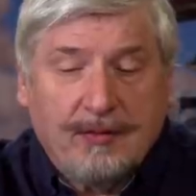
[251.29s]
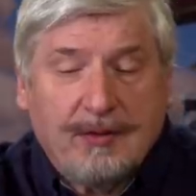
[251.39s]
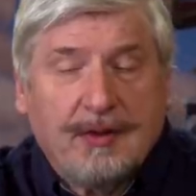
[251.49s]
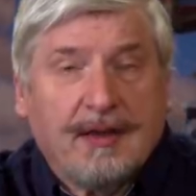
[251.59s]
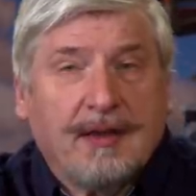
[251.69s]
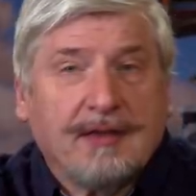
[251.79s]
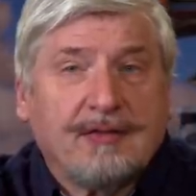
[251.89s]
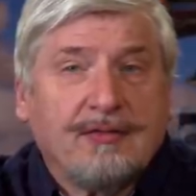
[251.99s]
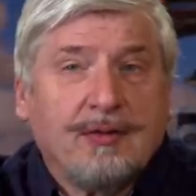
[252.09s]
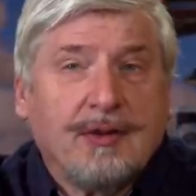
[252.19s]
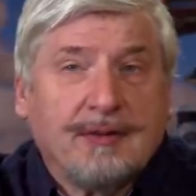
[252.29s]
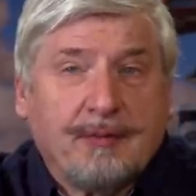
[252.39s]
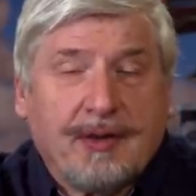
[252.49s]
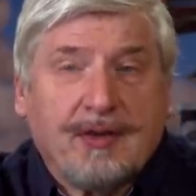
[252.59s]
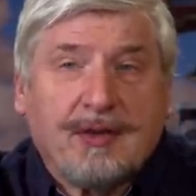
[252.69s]
нужно освоить,
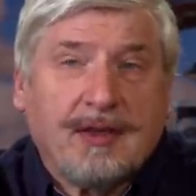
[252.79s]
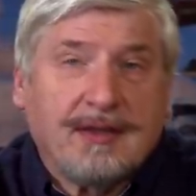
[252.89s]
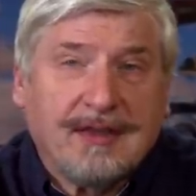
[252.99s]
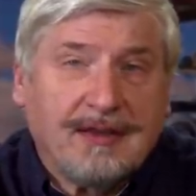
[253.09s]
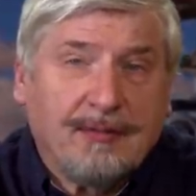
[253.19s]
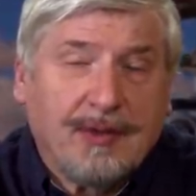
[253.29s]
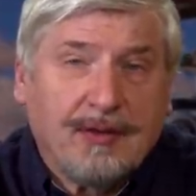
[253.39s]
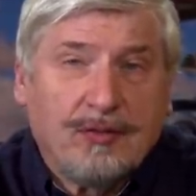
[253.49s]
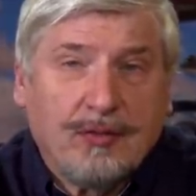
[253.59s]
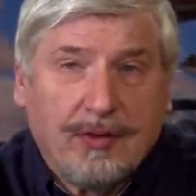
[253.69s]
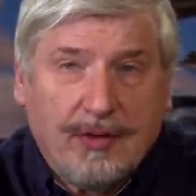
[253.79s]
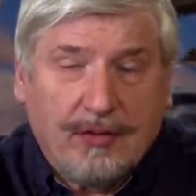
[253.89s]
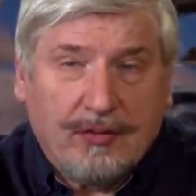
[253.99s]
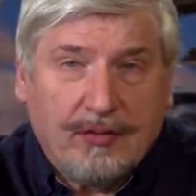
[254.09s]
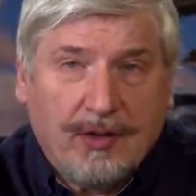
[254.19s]
прочитать хотя бы одну книжку.